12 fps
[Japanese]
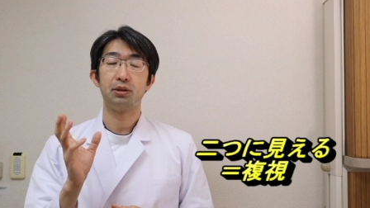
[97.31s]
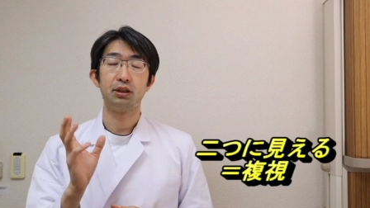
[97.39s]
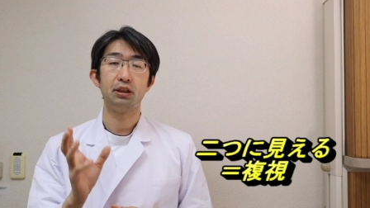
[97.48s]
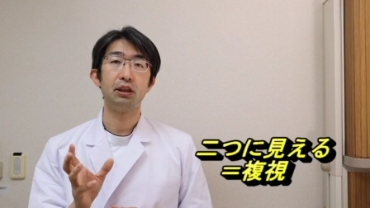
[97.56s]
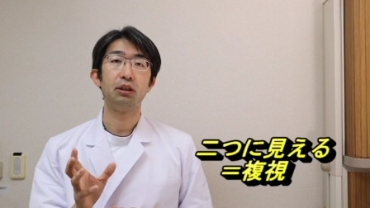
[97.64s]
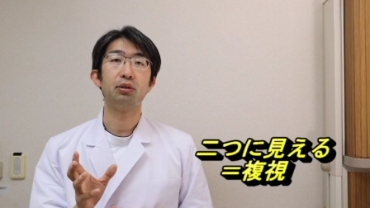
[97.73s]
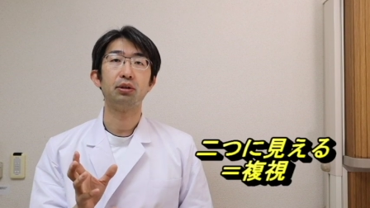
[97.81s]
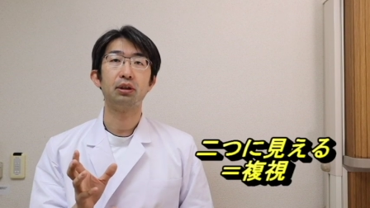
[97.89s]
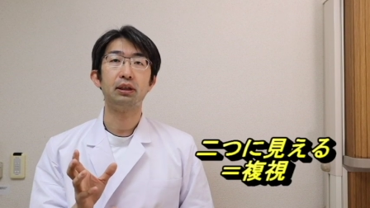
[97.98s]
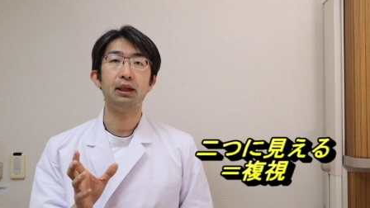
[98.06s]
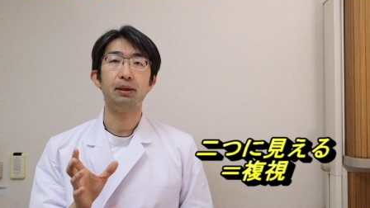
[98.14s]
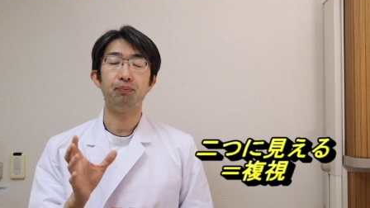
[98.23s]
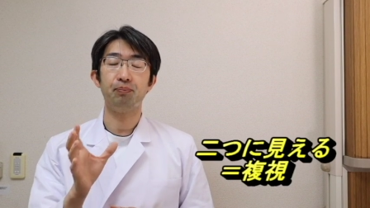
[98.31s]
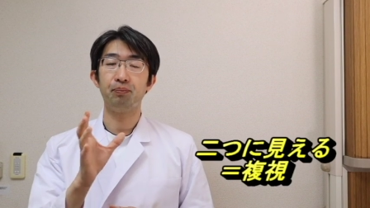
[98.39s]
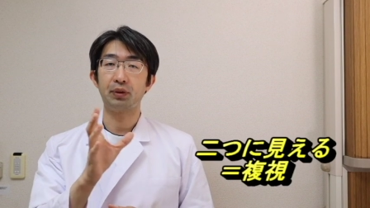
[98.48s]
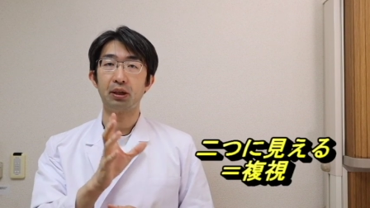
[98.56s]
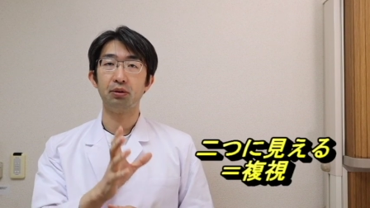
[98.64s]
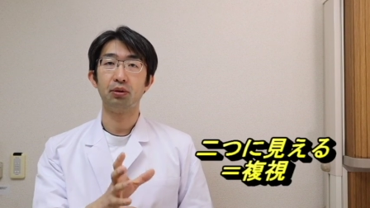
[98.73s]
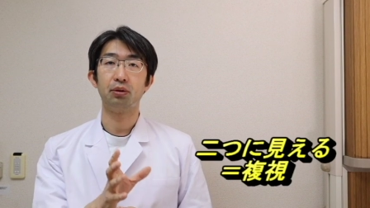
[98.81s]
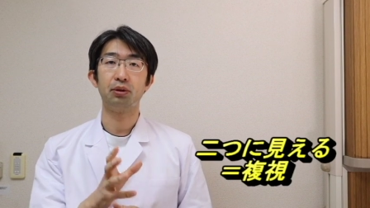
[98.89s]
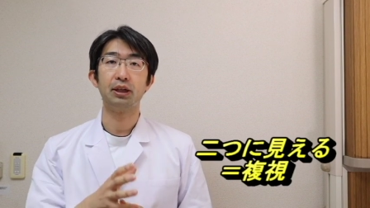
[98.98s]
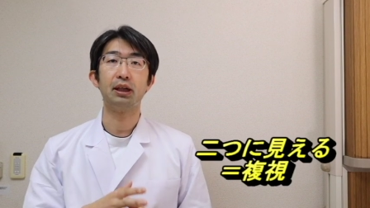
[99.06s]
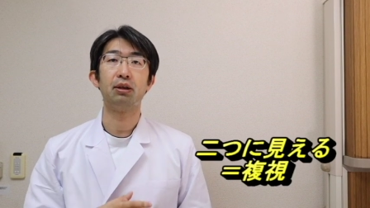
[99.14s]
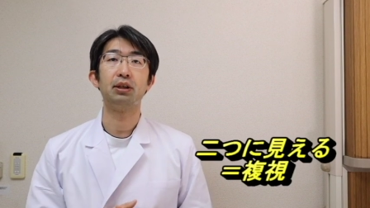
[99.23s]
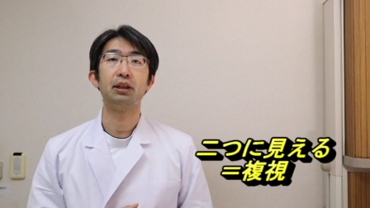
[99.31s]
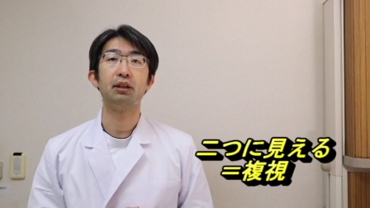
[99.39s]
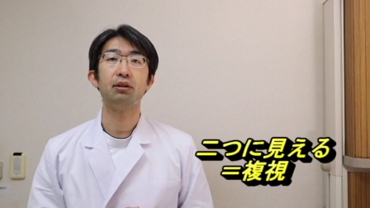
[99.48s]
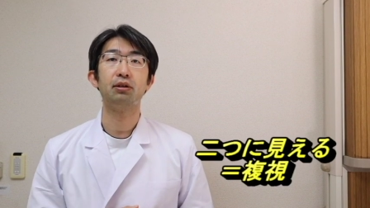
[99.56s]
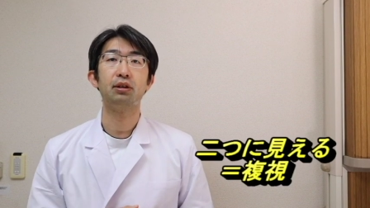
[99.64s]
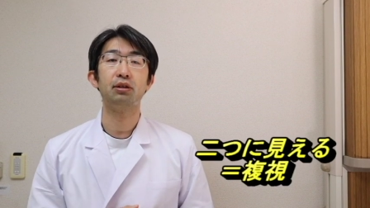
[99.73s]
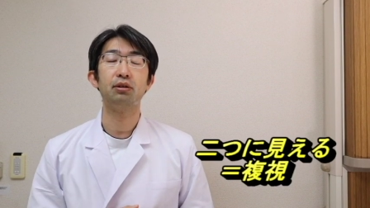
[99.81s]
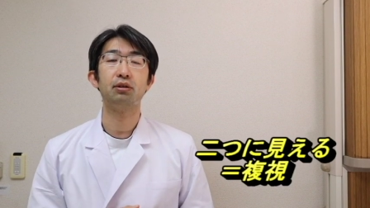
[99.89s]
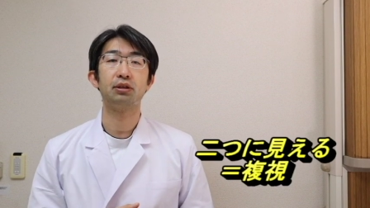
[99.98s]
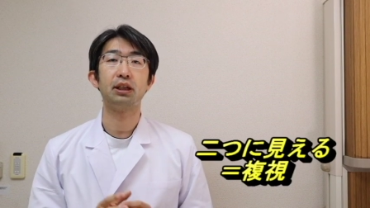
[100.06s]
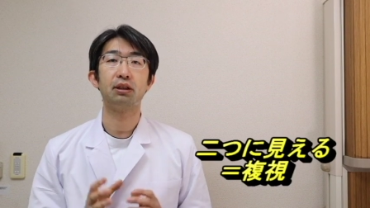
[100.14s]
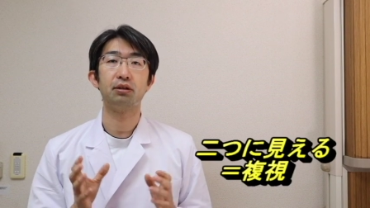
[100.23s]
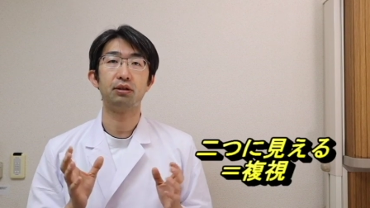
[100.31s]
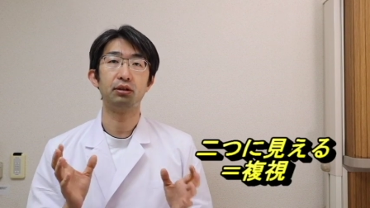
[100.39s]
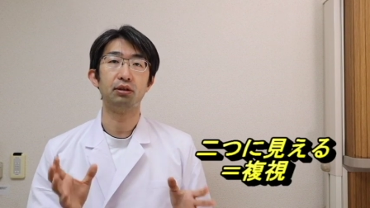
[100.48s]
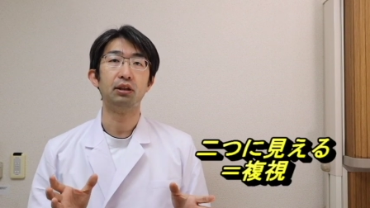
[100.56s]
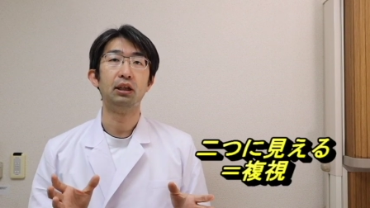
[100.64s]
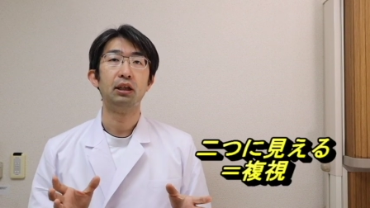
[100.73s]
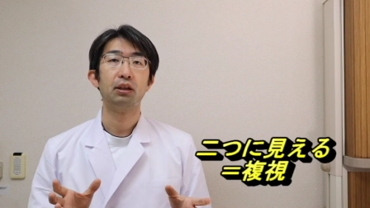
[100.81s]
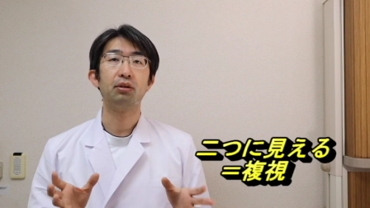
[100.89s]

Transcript: シーティー 取ってあの骨が折れてるっていうのをチェックする、